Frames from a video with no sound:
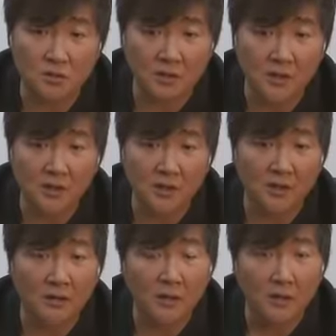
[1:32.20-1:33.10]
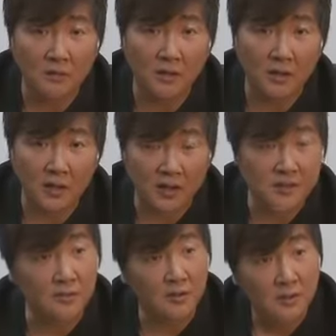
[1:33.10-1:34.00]
主，我当然要为了孩
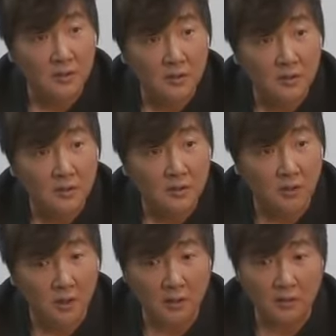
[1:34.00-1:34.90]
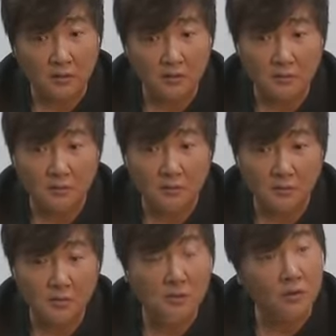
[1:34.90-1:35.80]
子们，我要我
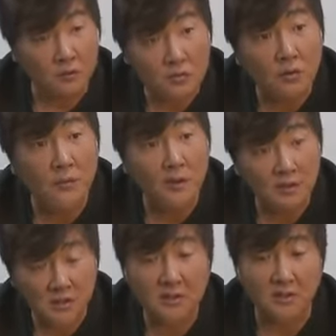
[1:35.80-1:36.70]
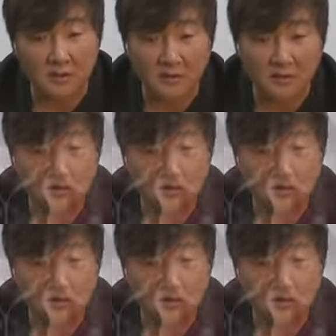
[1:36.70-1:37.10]
我必须要工作嘛，这是肯定